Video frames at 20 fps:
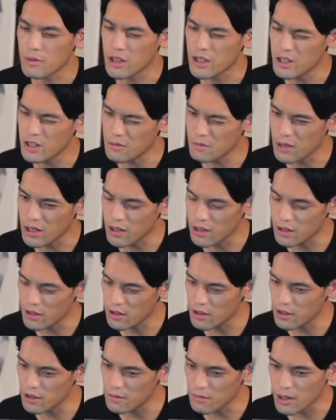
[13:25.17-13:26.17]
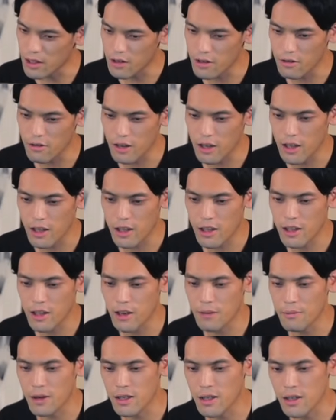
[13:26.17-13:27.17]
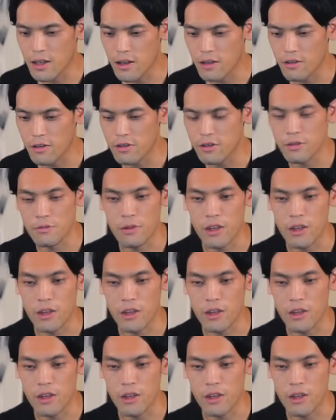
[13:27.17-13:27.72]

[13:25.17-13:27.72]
まあ、1万2万ぐらいだったらまあさっきのやつ